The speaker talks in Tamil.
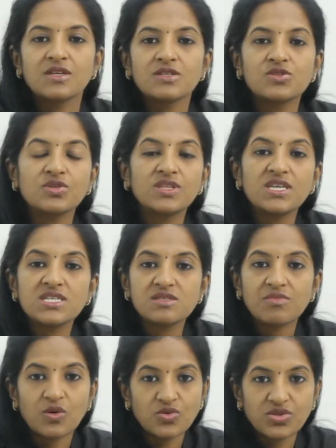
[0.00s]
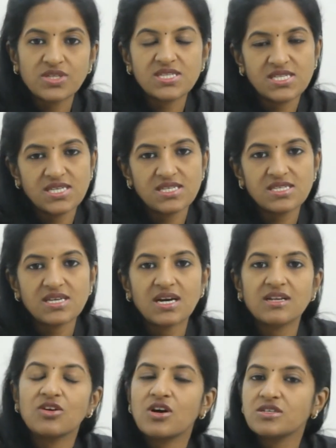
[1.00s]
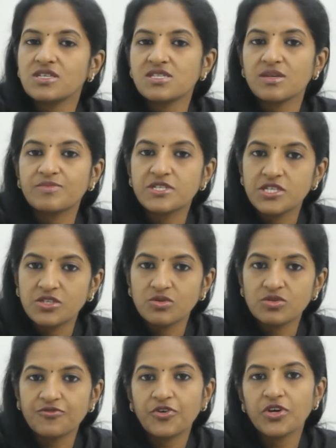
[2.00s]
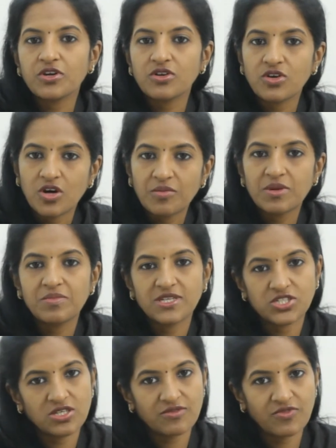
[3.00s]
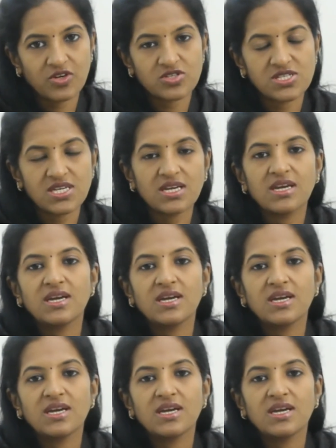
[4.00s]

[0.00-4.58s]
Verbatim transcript: ஸோ தீஸ் மவுத் ரின்சஸ் ஆர் நாட் அ சப்ஸ்டிடியூட் ஃபார் யர் நார்மல் ப்ரஷிங் அண்ட் ஃப்ளாசிங்